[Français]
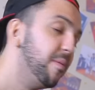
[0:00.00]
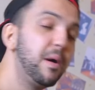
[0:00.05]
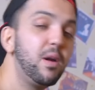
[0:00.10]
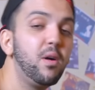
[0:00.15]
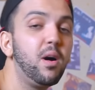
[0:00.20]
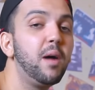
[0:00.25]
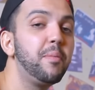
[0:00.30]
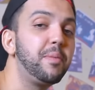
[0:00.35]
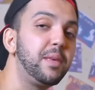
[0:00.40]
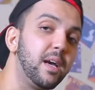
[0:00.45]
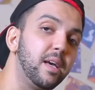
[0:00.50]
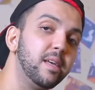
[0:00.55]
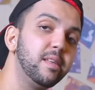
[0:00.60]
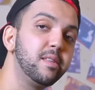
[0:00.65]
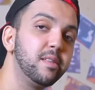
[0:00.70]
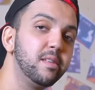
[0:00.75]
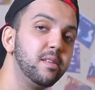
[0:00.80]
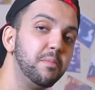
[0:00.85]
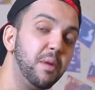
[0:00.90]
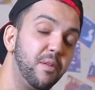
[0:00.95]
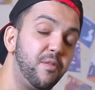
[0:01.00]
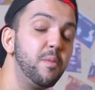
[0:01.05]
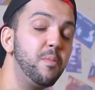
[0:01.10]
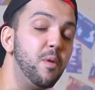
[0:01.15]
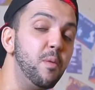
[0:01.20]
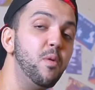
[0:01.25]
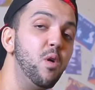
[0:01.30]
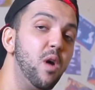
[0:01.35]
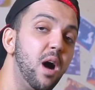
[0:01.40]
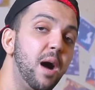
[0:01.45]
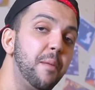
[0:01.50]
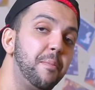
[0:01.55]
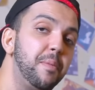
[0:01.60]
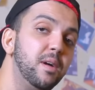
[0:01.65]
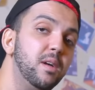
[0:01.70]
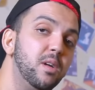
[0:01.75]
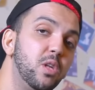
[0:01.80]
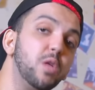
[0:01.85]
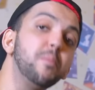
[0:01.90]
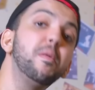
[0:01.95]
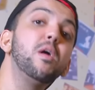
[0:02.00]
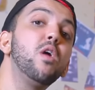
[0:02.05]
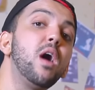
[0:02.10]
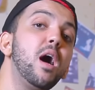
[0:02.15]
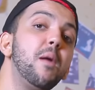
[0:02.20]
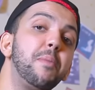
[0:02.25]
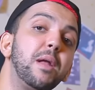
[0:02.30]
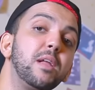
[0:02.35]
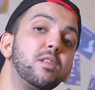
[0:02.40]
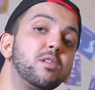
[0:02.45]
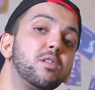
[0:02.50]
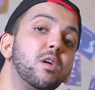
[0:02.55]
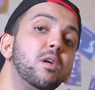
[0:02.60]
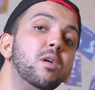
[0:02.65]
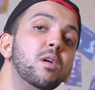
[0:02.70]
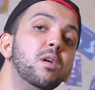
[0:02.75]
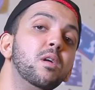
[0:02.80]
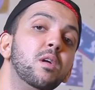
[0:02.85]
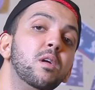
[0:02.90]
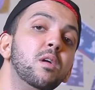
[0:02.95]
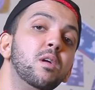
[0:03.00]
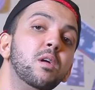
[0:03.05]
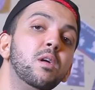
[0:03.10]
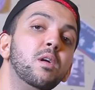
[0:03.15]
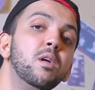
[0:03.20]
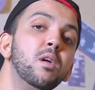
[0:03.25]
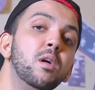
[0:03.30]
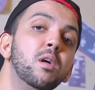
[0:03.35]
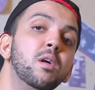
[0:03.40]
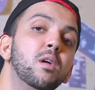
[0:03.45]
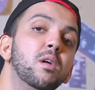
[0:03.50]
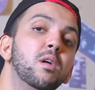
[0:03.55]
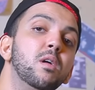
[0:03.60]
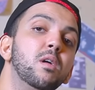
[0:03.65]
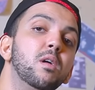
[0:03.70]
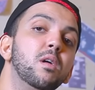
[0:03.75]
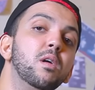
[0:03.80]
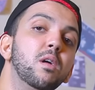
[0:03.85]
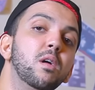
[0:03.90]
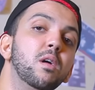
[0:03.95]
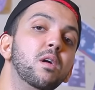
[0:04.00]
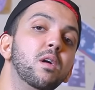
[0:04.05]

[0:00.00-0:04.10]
mal au rap, Caris. M'a fait bobo au rap. J'ai mal au rap là, t'entends euh,